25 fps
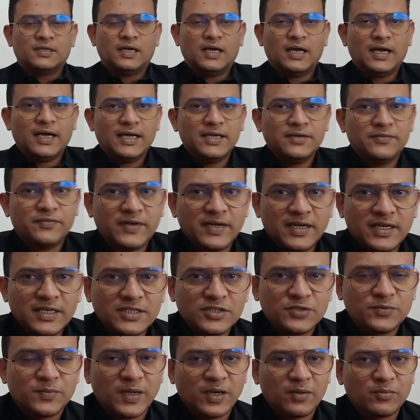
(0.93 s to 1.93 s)
हाय
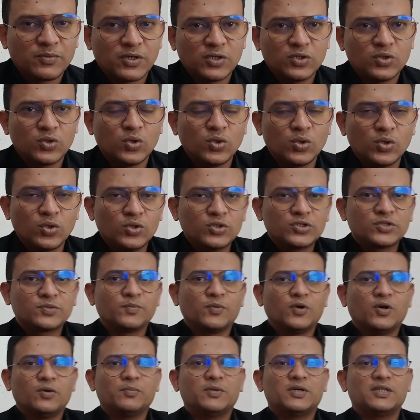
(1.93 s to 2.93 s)
फ्रेंड्स मैं आपका
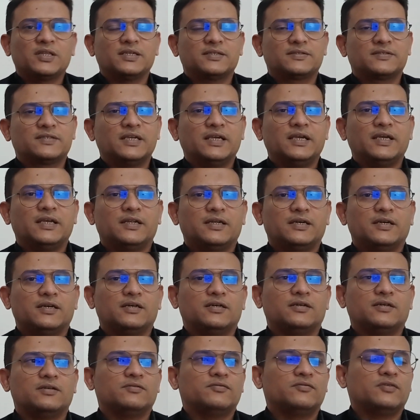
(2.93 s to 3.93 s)
दोस्त मोहम्मद नसीर
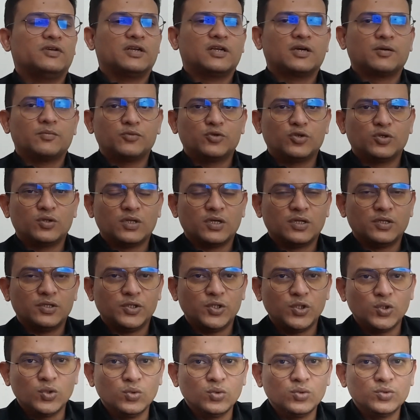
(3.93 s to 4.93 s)
वेलकम टू द
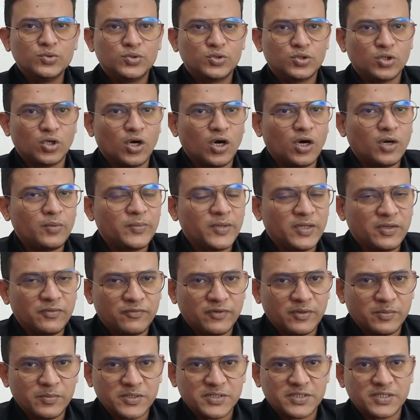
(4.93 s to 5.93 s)
न्यू जॉब
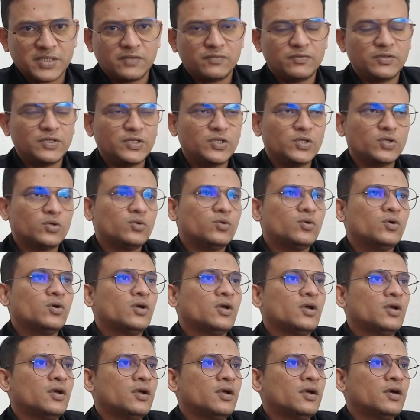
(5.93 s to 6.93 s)
इन्फॉर्मेशन वीडियो
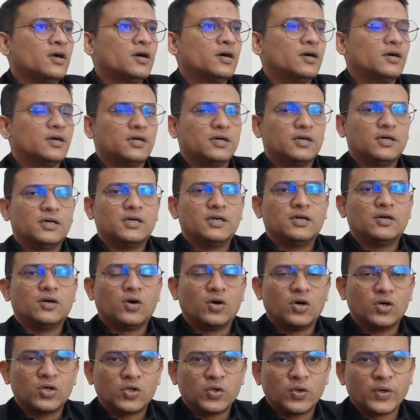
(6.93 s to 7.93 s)

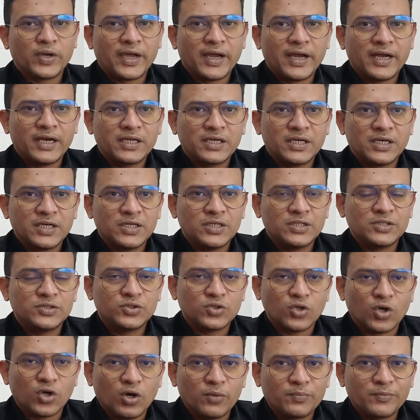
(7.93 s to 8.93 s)
ऑटो कैड के
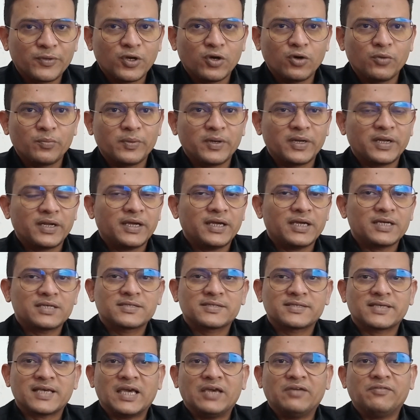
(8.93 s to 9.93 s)
जॉब के ऊपर
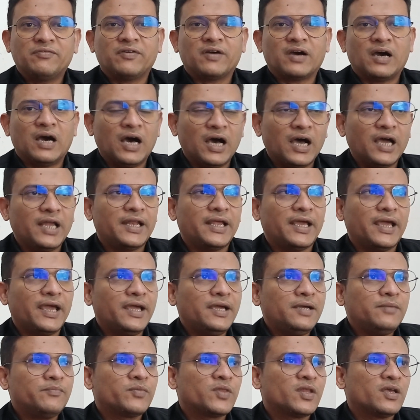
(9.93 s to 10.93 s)
एक सैफ खान
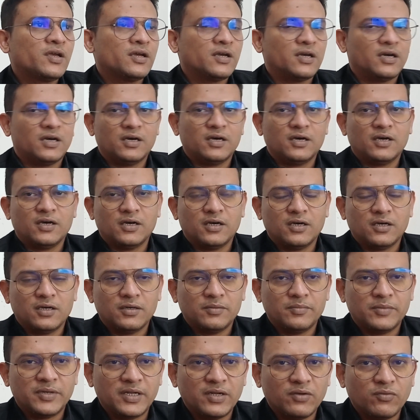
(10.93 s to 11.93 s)
है
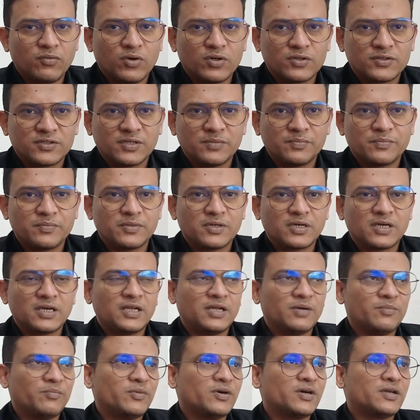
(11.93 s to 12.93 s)
uh, मेरे व्हाट्सएप का
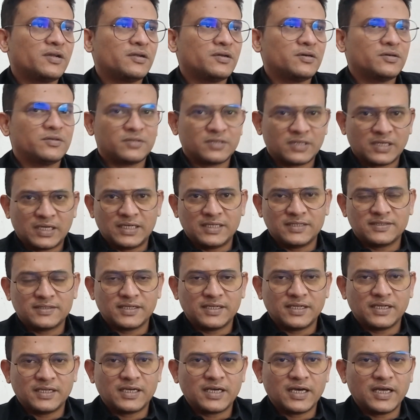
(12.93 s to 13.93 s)
नंबर कहीं
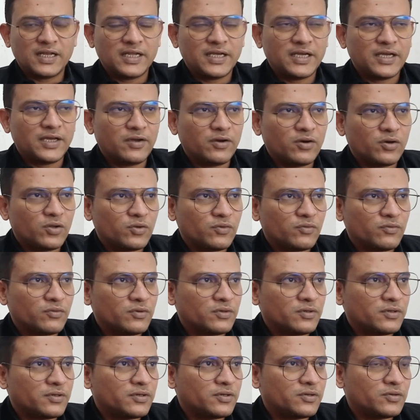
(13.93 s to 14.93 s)
से निकाले हैं और
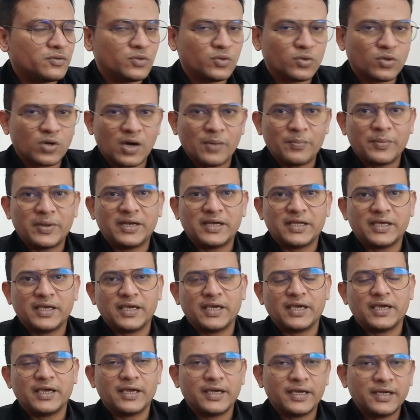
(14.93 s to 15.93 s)
uh, उन्होंने कमेंट
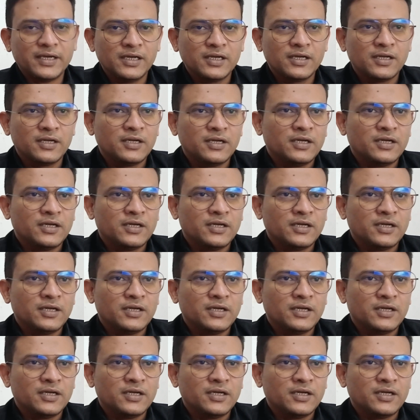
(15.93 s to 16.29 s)
किए हैं